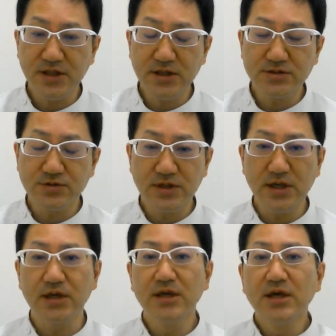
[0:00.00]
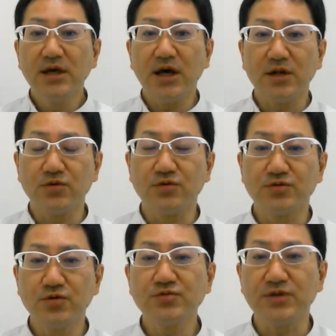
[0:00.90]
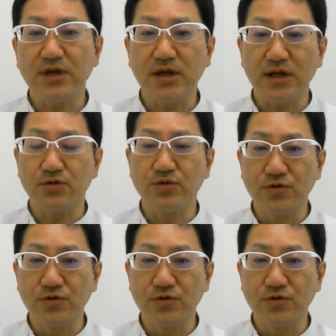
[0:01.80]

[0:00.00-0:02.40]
ですので、あの、すごくね、あの、